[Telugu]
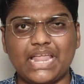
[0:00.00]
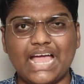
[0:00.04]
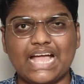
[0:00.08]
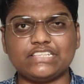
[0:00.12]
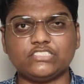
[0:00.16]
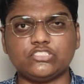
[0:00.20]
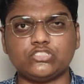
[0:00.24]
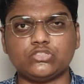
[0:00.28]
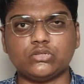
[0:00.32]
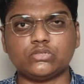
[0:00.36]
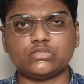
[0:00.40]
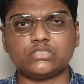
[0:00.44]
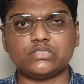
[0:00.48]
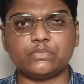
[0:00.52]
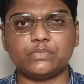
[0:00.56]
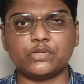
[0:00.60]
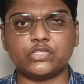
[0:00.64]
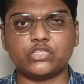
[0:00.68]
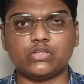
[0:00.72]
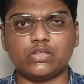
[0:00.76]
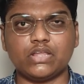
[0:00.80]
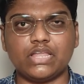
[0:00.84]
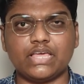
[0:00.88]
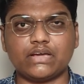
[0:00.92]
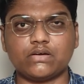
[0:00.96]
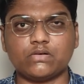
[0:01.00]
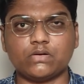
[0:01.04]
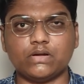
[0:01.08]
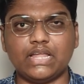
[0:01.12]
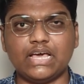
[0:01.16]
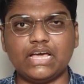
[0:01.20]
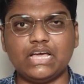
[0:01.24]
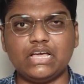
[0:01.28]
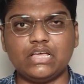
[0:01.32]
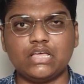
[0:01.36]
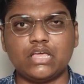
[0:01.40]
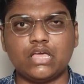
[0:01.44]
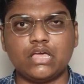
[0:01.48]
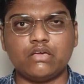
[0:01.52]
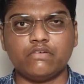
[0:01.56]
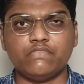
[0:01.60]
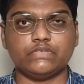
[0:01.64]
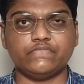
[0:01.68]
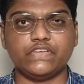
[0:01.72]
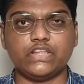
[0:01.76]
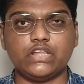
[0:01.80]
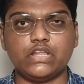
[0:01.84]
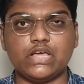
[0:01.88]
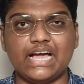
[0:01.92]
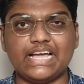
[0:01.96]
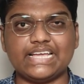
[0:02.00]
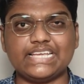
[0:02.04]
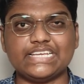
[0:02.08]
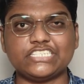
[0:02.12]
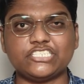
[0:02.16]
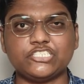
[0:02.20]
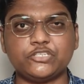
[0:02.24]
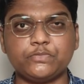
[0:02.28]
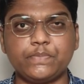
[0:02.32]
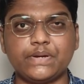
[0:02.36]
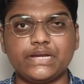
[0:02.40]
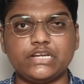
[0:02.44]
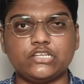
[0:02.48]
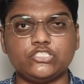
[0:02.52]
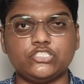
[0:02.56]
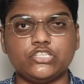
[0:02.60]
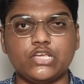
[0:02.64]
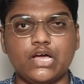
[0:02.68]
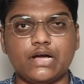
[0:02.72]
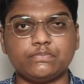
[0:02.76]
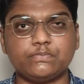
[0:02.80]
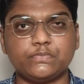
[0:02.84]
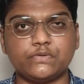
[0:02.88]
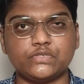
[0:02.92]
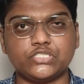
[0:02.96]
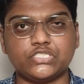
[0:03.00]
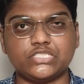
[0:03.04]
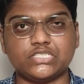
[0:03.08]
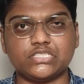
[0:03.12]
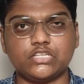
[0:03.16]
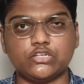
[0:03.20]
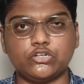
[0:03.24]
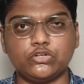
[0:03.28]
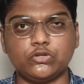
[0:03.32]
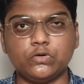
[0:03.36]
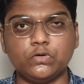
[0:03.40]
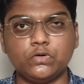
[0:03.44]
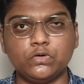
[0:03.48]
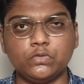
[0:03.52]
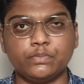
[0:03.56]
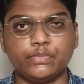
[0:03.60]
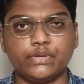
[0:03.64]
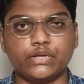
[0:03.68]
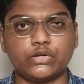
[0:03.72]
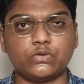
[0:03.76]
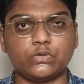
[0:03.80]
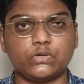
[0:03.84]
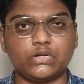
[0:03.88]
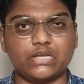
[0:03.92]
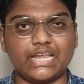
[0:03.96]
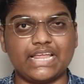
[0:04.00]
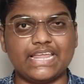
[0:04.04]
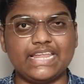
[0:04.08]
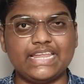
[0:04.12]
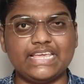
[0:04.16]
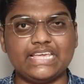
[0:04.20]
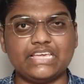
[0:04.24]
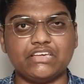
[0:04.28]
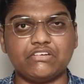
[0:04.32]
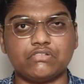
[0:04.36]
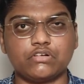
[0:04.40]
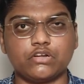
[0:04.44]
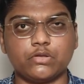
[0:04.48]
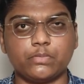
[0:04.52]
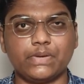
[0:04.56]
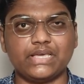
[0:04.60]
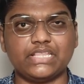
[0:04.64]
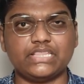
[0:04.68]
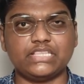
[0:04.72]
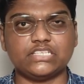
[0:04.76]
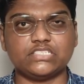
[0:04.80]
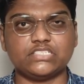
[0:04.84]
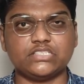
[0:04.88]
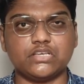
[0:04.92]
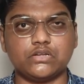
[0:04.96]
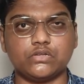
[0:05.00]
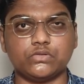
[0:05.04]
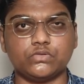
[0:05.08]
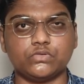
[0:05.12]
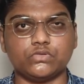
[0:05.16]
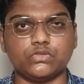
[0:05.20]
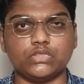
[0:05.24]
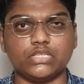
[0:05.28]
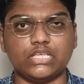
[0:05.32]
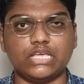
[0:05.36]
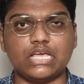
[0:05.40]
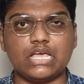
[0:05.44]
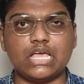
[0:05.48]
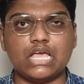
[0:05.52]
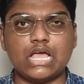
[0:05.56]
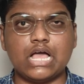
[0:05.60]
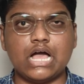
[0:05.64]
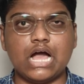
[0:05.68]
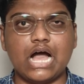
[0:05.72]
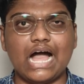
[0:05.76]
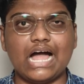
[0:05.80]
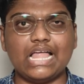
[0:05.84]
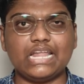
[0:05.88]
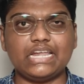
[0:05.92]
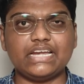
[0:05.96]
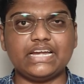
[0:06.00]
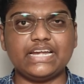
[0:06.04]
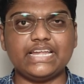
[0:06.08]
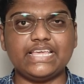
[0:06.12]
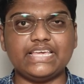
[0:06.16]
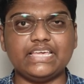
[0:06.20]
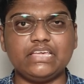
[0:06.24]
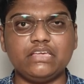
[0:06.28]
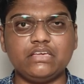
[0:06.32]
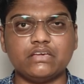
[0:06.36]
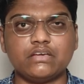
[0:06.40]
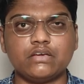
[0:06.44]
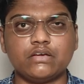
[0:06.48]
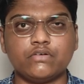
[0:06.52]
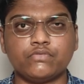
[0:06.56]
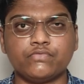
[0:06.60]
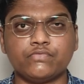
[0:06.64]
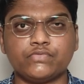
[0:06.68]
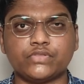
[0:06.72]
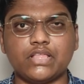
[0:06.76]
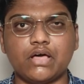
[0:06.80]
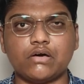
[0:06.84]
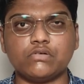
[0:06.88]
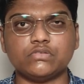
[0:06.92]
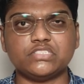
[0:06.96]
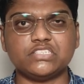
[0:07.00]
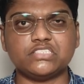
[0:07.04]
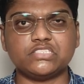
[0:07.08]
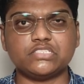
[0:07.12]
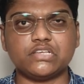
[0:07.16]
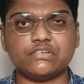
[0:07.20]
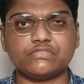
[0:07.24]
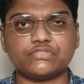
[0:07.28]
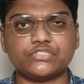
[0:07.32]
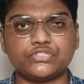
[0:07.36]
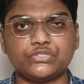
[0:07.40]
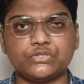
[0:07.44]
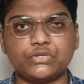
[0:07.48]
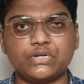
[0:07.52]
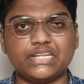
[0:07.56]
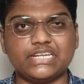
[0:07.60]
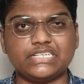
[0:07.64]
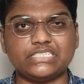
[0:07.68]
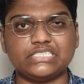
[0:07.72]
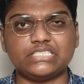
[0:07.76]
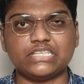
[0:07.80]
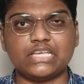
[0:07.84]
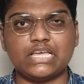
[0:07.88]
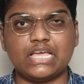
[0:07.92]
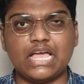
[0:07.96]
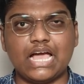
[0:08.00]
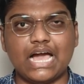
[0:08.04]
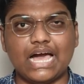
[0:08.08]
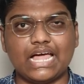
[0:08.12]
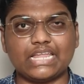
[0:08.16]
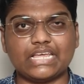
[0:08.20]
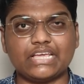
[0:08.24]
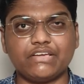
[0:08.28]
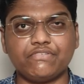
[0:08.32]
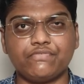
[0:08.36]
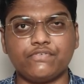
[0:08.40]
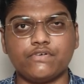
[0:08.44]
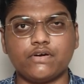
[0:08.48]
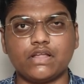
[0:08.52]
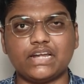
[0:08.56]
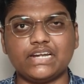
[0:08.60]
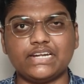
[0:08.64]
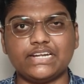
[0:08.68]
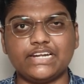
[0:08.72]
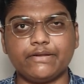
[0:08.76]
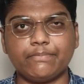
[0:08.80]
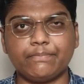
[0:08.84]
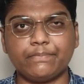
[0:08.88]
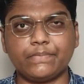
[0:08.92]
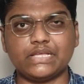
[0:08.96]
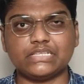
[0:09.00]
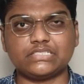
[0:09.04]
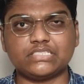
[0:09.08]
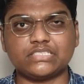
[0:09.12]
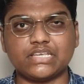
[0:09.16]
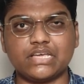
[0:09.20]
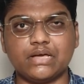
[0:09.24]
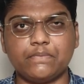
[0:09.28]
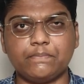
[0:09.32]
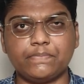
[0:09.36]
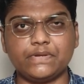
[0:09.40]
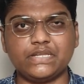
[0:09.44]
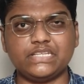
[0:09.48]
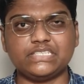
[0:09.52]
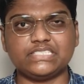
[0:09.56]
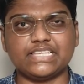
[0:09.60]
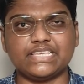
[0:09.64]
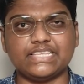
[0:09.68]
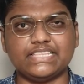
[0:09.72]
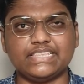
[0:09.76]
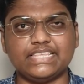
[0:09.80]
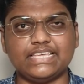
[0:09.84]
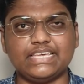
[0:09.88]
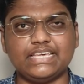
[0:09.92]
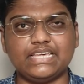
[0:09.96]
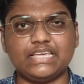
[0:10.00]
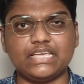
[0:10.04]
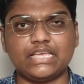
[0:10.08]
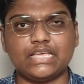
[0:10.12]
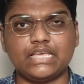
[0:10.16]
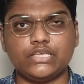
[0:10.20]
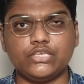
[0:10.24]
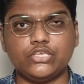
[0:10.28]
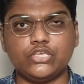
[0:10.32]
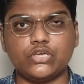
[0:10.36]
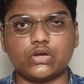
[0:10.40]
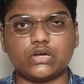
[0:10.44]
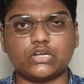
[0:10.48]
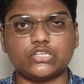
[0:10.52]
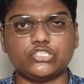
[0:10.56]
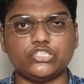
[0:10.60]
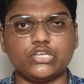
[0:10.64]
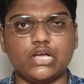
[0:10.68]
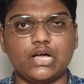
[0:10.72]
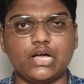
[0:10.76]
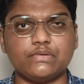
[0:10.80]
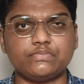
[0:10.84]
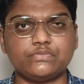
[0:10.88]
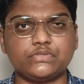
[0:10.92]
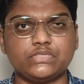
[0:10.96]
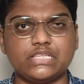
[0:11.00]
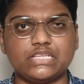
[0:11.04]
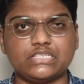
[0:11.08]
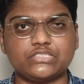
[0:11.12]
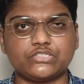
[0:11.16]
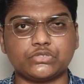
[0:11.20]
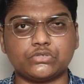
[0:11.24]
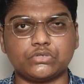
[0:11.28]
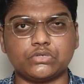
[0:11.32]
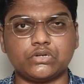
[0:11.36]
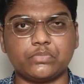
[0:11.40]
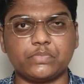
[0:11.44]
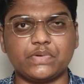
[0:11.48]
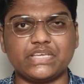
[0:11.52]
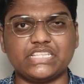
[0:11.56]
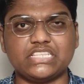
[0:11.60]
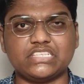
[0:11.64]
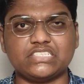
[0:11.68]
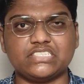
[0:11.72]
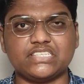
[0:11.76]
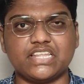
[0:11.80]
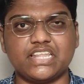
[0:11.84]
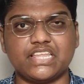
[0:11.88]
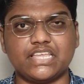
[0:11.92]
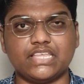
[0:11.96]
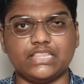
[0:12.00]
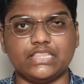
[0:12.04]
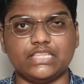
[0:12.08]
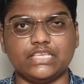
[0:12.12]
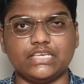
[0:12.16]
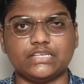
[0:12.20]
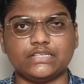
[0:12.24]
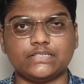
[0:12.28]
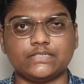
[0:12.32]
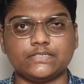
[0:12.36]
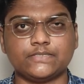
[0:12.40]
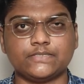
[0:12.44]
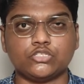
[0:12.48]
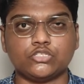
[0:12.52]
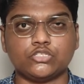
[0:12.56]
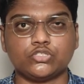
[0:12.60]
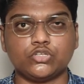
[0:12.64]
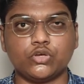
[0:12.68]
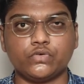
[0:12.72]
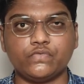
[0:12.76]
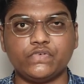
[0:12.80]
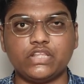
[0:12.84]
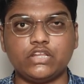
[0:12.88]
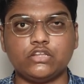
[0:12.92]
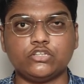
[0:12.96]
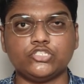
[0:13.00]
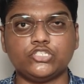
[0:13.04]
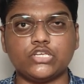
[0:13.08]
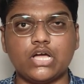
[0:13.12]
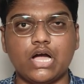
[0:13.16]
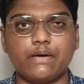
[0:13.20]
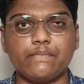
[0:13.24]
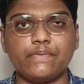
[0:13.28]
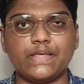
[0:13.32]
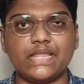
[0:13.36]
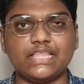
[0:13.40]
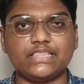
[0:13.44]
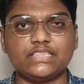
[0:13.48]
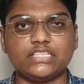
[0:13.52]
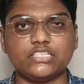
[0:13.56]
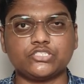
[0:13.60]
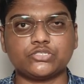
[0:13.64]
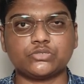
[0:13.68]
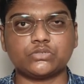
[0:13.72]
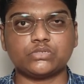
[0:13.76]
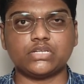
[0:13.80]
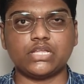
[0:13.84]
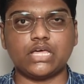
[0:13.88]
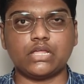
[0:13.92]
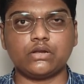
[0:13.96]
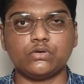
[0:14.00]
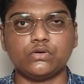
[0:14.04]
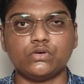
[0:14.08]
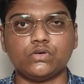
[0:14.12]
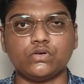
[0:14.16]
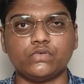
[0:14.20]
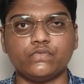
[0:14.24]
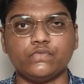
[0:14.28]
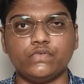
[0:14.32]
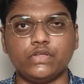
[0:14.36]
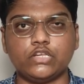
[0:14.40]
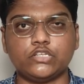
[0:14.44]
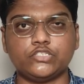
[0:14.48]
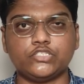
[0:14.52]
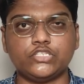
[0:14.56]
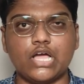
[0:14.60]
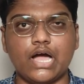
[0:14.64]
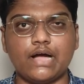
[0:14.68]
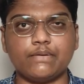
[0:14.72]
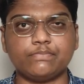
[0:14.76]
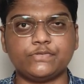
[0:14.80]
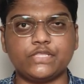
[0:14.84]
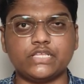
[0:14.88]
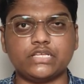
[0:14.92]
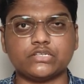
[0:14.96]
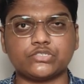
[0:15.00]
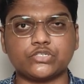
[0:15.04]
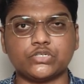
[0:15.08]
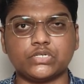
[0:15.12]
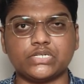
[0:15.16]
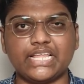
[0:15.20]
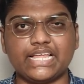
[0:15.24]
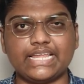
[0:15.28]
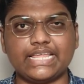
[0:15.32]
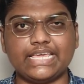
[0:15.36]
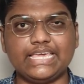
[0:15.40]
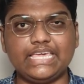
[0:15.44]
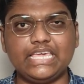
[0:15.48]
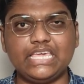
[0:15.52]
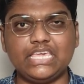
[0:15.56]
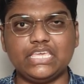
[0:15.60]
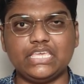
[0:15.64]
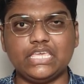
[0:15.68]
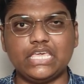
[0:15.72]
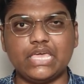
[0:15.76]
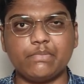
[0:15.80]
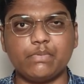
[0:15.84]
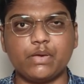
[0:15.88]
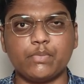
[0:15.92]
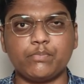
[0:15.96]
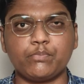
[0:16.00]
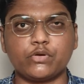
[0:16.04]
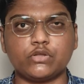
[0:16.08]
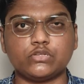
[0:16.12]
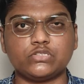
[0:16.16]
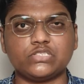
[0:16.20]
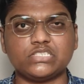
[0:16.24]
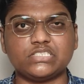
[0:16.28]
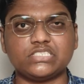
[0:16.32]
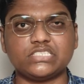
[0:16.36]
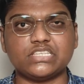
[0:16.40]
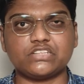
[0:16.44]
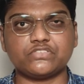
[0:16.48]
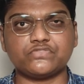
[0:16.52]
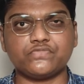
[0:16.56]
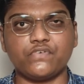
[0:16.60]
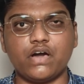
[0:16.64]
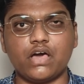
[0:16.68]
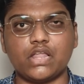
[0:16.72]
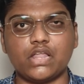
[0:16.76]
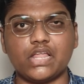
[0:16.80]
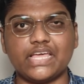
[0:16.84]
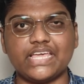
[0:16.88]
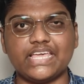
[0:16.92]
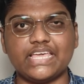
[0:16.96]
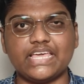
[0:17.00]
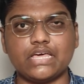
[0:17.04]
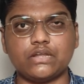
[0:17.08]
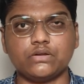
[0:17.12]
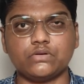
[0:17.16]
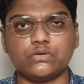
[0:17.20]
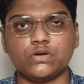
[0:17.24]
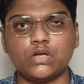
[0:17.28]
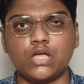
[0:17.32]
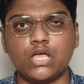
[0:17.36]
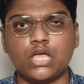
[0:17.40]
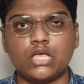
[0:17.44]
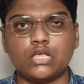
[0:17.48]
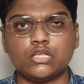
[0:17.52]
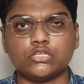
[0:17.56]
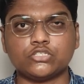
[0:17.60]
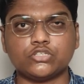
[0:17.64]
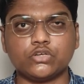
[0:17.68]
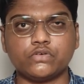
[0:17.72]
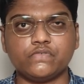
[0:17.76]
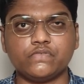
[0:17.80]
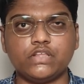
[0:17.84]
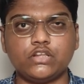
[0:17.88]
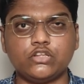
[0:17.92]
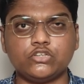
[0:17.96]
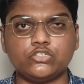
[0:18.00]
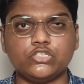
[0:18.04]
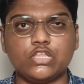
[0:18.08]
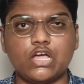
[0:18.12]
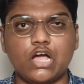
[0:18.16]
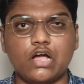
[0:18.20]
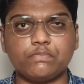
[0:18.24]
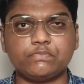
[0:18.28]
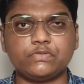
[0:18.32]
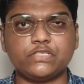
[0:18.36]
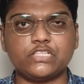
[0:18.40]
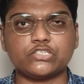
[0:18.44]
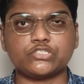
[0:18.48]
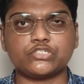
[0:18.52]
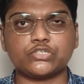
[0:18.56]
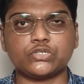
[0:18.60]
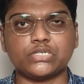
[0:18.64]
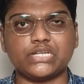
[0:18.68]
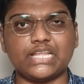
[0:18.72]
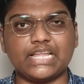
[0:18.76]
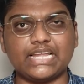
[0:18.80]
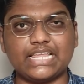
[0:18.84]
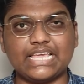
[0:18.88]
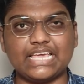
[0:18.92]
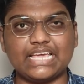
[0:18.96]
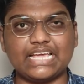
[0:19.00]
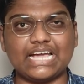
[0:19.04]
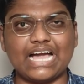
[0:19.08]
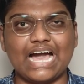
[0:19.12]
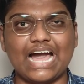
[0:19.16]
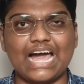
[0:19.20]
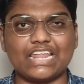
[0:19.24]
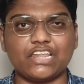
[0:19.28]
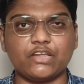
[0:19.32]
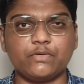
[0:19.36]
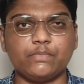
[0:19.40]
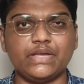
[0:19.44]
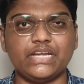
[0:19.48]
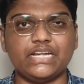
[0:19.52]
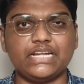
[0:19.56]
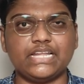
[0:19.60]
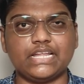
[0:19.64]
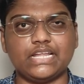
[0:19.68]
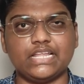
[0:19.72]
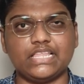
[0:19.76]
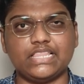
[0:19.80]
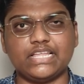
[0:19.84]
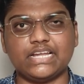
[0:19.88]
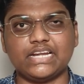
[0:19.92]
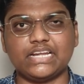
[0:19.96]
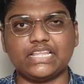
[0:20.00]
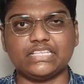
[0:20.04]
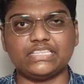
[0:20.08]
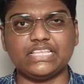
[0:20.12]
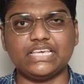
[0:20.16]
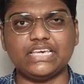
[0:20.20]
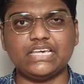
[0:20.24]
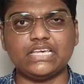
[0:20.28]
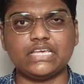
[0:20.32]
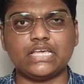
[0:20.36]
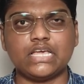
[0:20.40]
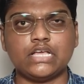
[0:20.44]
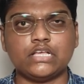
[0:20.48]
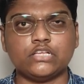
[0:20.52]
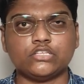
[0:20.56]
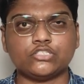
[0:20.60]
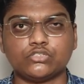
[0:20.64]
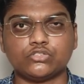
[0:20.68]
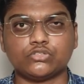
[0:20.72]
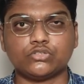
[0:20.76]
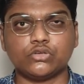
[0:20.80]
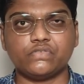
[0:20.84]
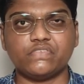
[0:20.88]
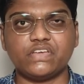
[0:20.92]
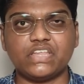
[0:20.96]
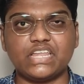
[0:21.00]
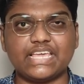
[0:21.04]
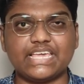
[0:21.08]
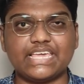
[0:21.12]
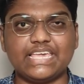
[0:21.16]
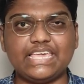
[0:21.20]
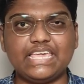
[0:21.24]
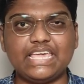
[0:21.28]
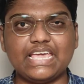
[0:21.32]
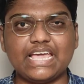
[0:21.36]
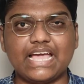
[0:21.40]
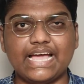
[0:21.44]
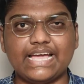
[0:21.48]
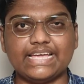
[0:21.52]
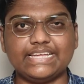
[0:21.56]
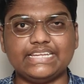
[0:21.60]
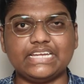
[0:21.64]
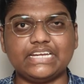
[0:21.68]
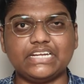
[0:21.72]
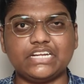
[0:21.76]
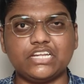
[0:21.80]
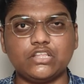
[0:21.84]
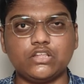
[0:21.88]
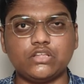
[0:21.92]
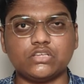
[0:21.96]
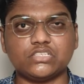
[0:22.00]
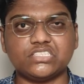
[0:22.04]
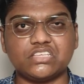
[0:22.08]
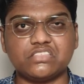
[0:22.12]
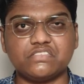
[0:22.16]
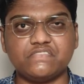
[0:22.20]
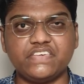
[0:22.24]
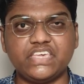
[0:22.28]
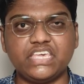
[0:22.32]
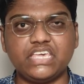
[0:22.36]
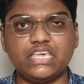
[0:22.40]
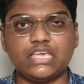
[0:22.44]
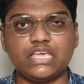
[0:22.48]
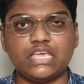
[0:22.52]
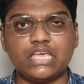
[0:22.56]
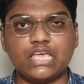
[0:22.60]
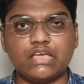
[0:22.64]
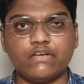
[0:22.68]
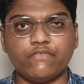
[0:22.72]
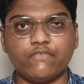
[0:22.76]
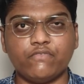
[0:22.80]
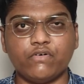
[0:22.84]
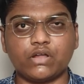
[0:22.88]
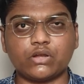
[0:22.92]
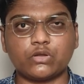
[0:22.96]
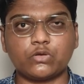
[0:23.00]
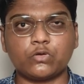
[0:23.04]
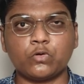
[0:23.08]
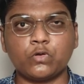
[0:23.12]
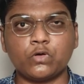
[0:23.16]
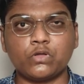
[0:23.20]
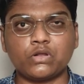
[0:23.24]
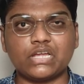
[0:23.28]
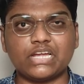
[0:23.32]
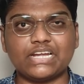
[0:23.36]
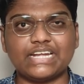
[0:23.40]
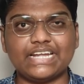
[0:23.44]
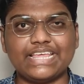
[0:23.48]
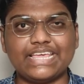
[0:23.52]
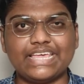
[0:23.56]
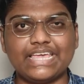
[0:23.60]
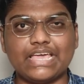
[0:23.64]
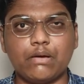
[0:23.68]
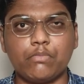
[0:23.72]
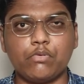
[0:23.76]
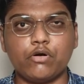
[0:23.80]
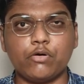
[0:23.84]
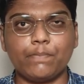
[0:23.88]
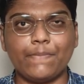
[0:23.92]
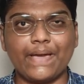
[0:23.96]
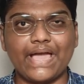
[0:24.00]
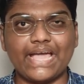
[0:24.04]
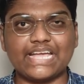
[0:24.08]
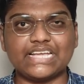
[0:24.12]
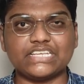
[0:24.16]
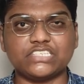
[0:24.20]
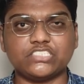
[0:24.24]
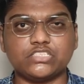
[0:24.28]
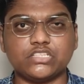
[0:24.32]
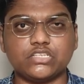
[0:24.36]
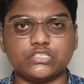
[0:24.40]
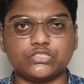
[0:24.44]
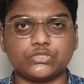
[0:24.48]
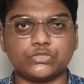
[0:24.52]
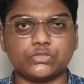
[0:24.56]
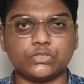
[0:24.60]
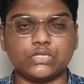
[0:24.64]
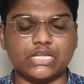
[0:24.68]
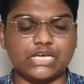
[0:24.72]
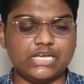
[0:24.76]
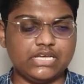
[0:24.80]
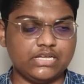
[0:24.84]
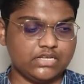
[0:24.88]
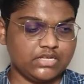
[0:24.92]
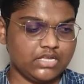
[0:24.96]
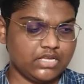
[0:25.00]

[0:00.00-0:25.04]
బ్రాంచ్తో సంబంధం లేకుండా వీళ్ళు హైయెస్ట్ పేడ్ జాబ్ వచ్చేటట్టు మీకు ట్రైనింగ్ ఇవ్వటం అయితే జరుగుతుంది ఆల్రెడీ థౌజండ్స్ ఆఫ్ స్టూడెంట్స్ అలాగే ఫోర్ హండ్రెడ్ ప్లస్ కంపెనీస్ అయితే ఈ యొక్క జాబ్స్ తెచ్చుకోవటం అయితే జరిగింది సో వీళ్ళు జాబ్ ఎలా తెచ్చుకున్నారు వీళ్ళు జాబ్ తెచ్చుకోవటానికి ఏమేమి ప్రొసీజర్స్ ఫాలో అయ్యారు సో వీళ్ళు జాబ్ తెచ్చుకోవటానికి కారణం ఏంటనేది అడిగితే సో వీళ్ళకి ఐఐటీలో చదివి వన్ క్రోర్ కంటే అబోవ్ ప్యాకేజ్ తెచ్చుకున్న